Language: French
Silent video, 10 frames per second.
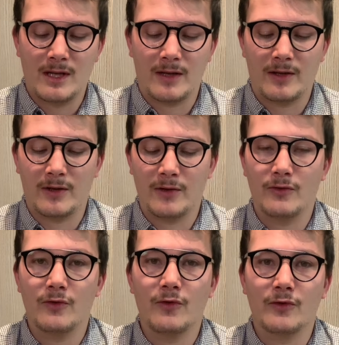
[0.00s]
euh,
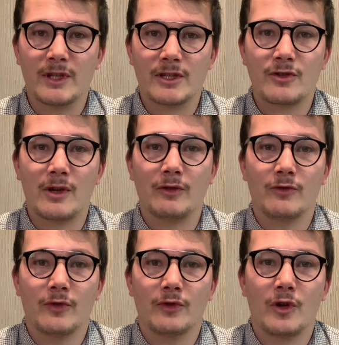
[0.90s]
nos acheteurs et
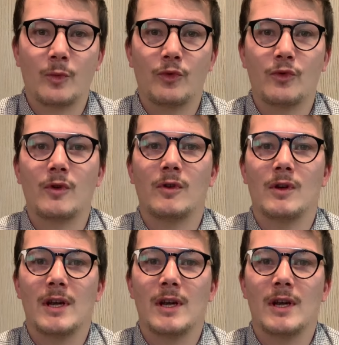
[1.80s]
nos vendeurs pour